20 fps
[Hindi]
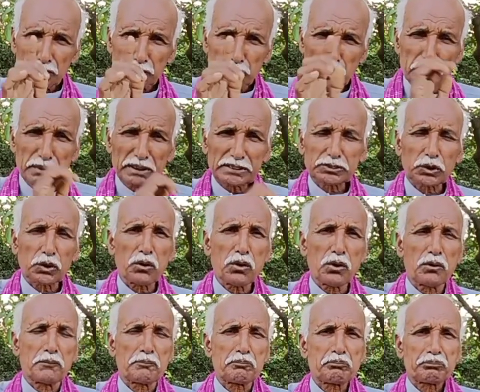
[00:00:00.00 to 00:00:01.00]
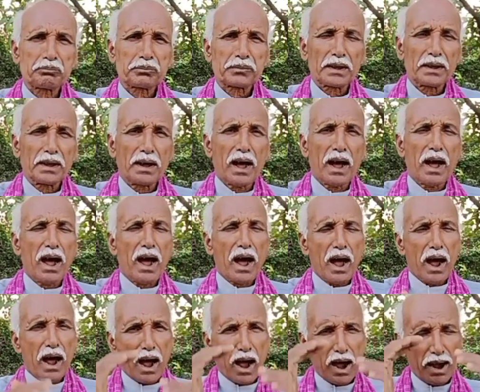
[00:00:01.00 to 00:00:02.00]
तो मित्रों
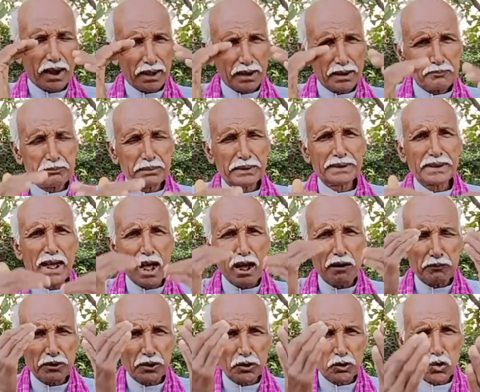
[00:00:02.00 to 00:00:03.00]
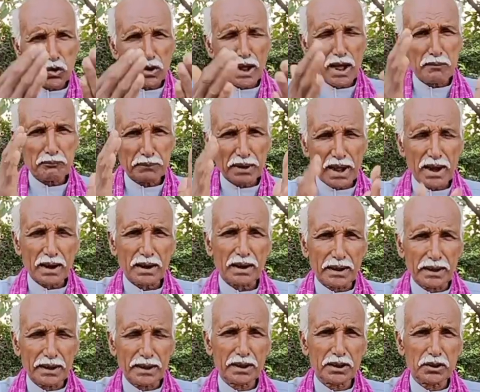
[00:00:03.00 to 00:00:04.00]
अगर बिना मनोकामना
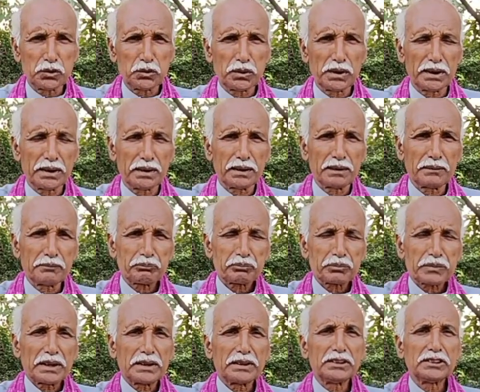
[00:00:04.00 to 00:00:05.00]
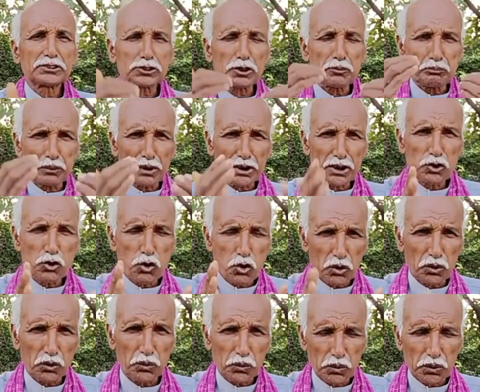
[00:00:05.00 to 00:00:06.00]
कहे हुए इस
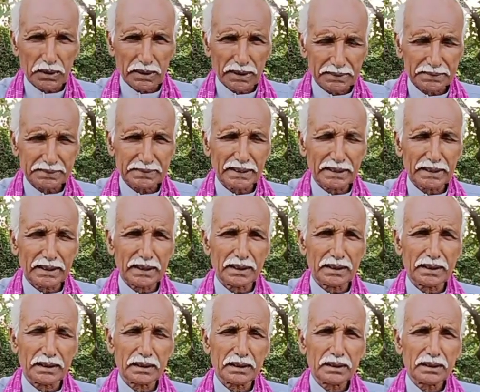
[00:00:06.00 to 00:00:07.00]
प्रयोग को करते हैं